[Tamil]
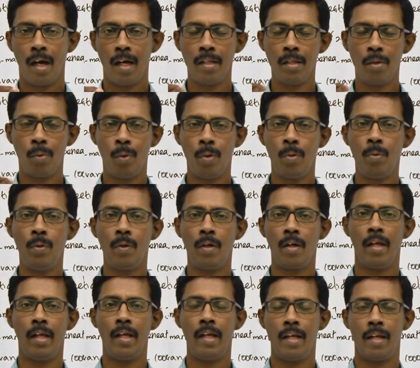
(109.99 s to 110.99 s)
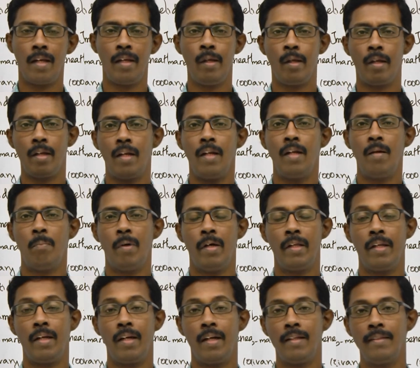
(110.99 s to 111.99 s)
அந்த ஒரு ஒரு லேயர்லையும் என்னென்ன
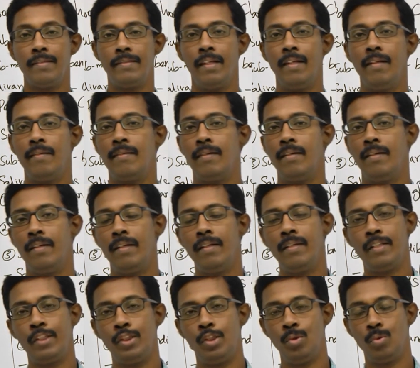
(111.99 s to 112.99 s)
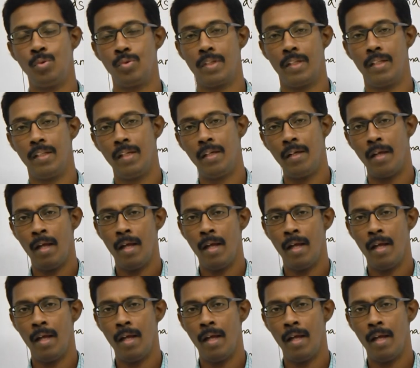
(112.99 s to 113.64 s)
மாதிரியான செல்ஸ் அண்டு டிஷ்யூஸ் அது